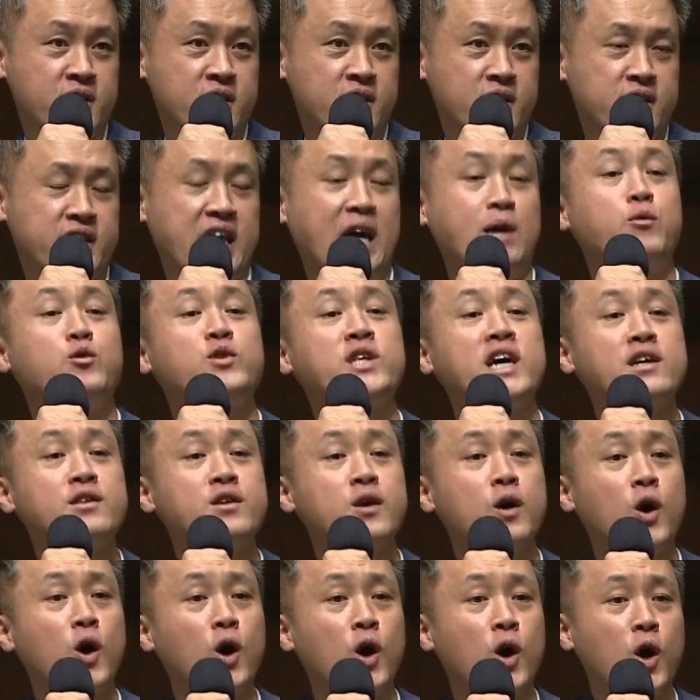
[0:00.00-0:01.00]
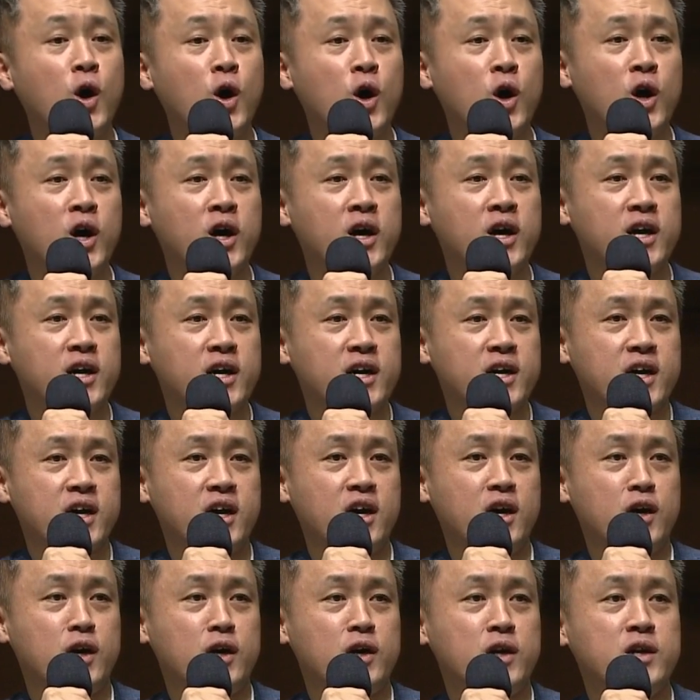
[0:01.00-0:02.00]
나보다 더
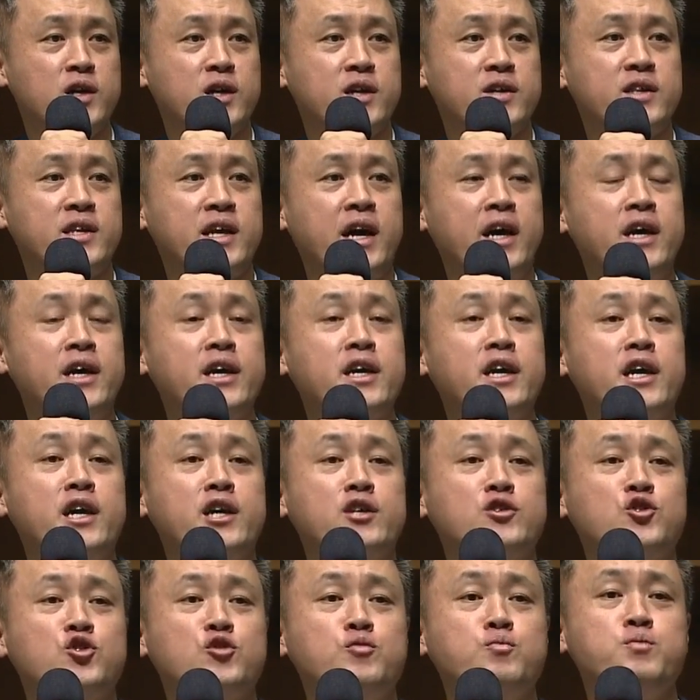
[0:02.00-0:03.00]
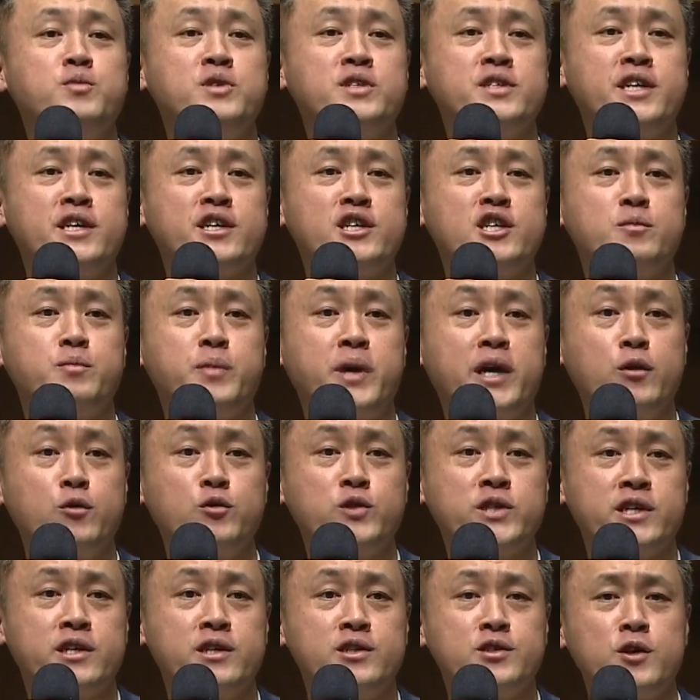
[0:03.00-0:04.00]
어, 나에게 준비된 그
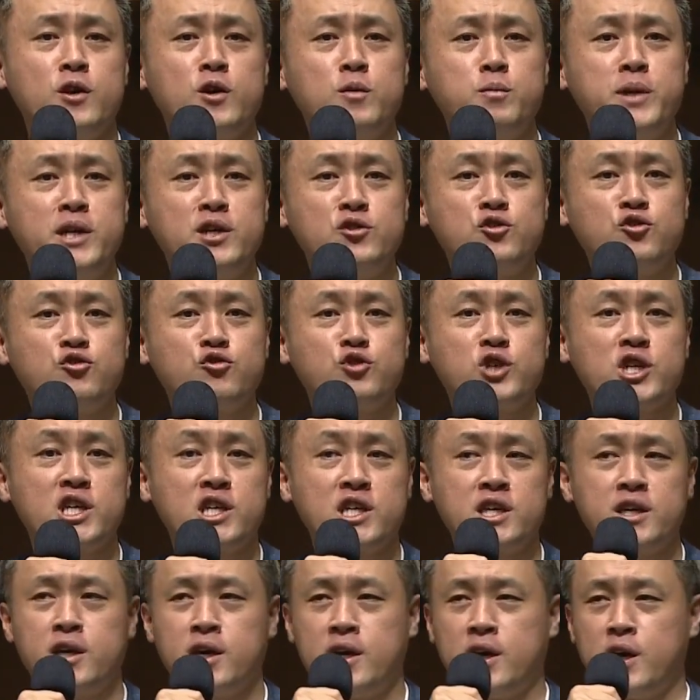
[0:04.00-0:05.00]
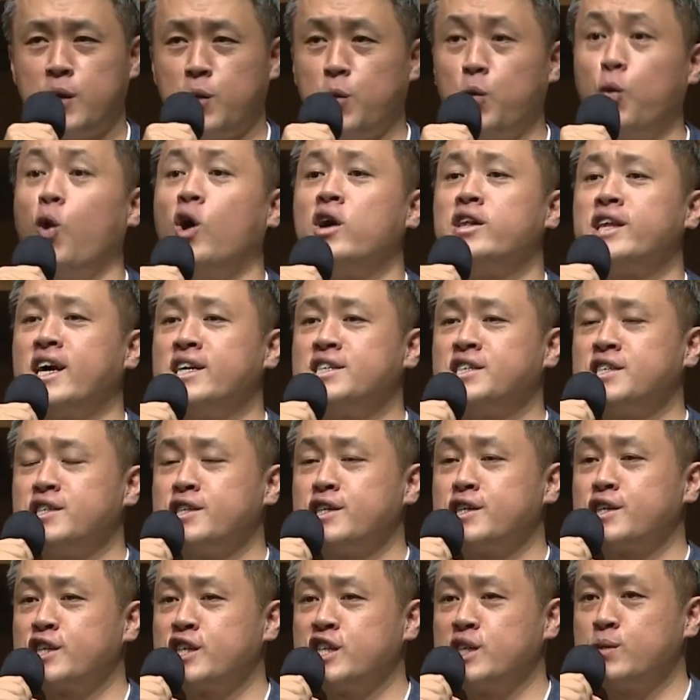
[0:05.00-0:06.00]
배우자를 정말 주기
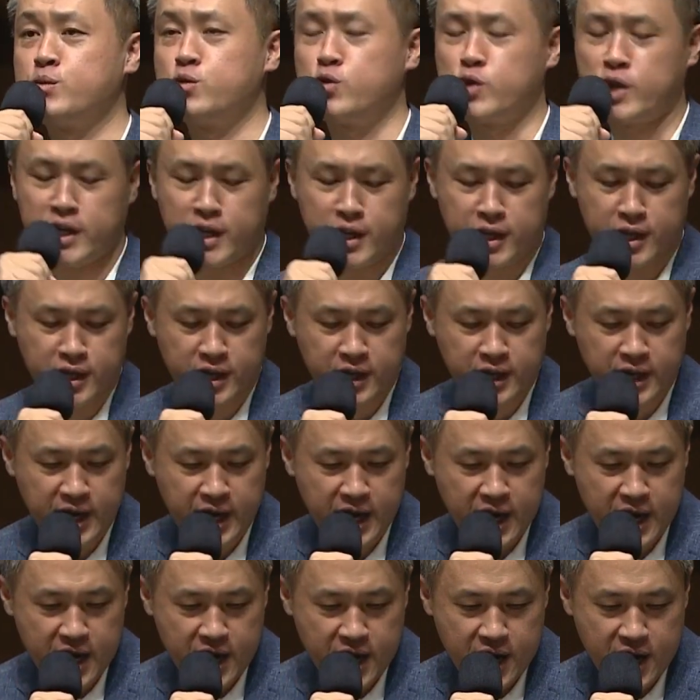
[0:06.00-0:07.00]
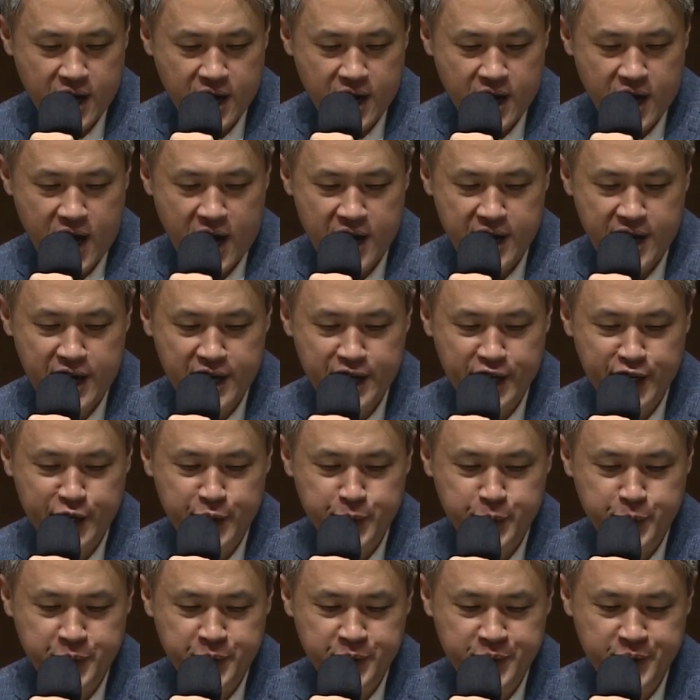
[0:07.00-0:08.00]
원하시는 그분이
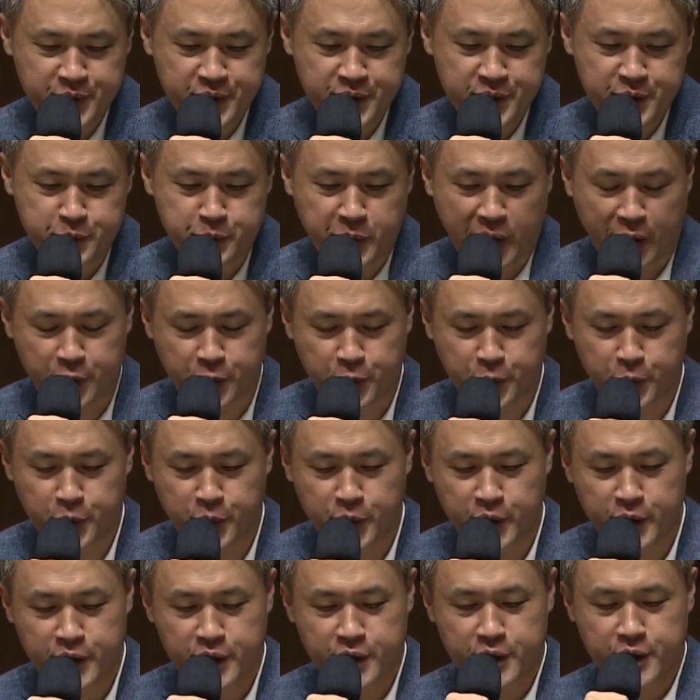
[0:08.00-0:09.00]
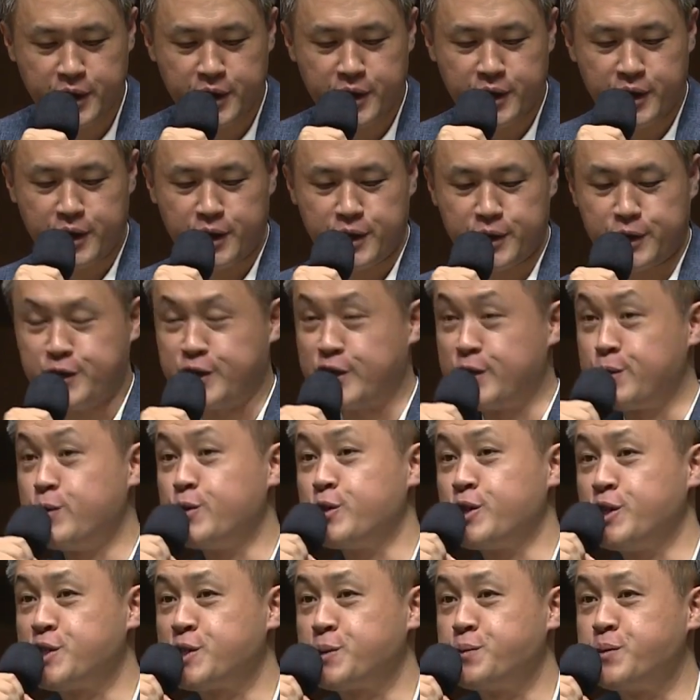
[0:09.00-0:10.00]
하나님 바로
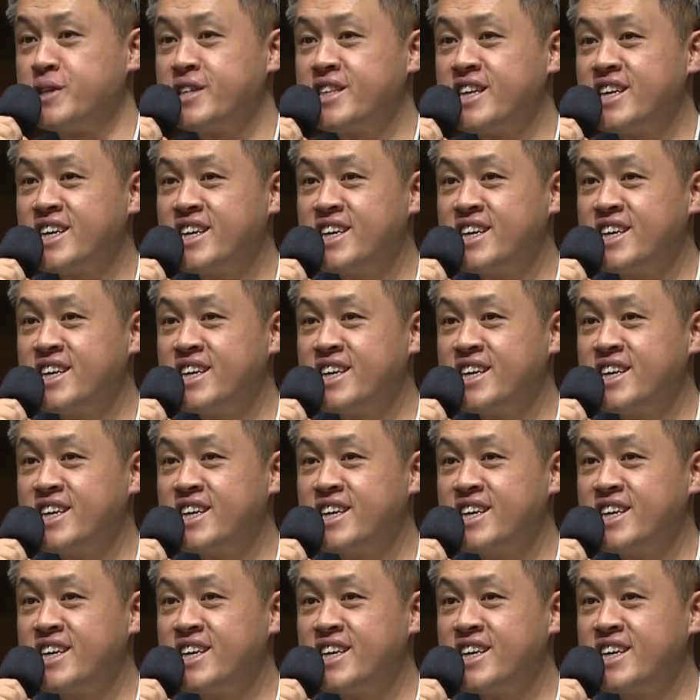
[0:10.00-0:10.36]
그분이십니다.